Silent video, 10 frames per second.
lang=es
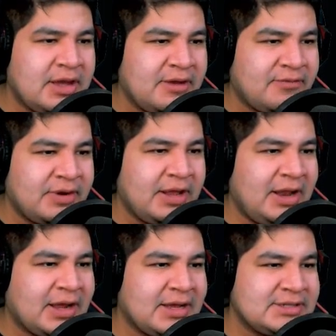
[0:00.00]
afuera de
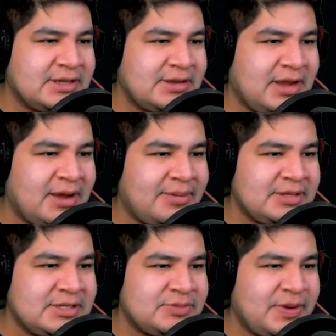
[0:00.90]
la casa, la
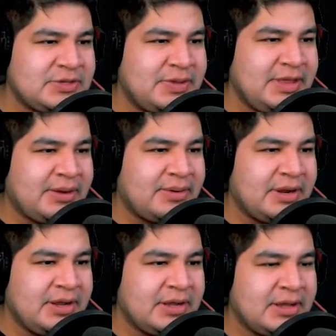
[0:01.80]
abres, te esperas media
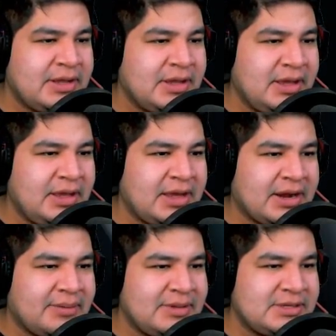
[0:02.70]
hora y ya
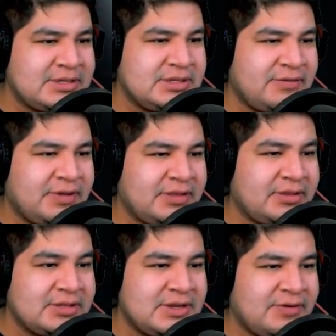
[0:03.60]
revisas dónde está el